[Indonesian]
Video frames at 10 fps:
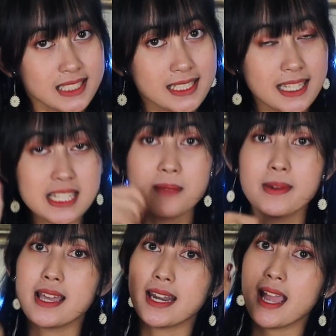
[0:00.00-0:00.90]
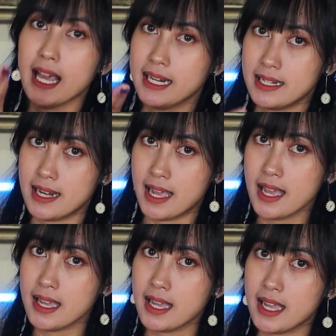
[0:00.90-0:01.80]
Jadi sebenarnya Anda
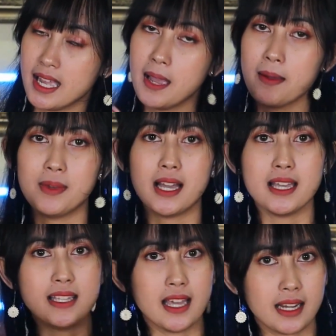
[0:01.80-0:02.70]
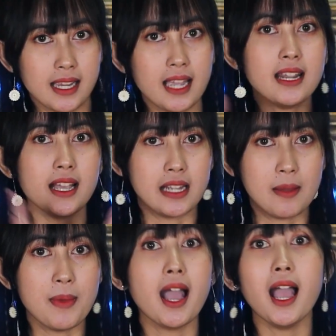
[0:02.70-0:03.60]
mengajarkan
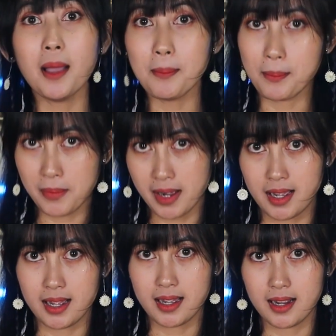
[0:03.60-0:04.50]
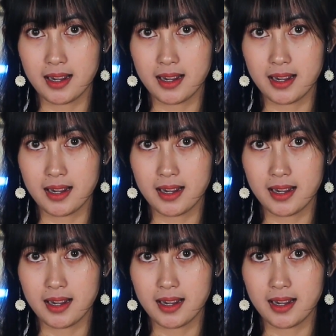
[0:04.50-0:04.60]
agama apa?